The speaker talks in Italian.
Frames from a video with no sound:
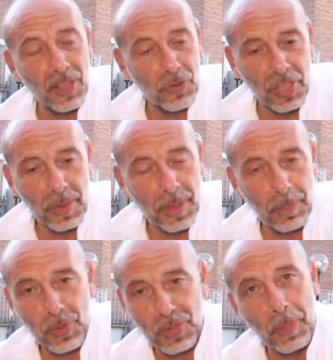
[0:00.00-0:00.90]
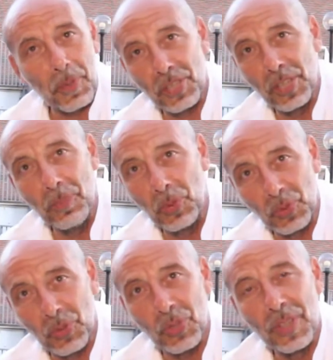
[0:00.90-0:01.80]
regione più semplice del
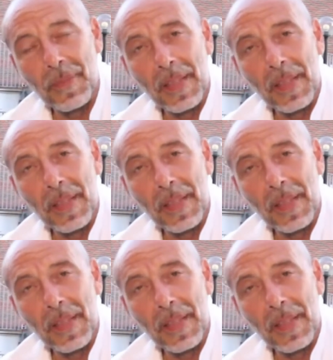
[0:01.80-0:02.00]
mondo,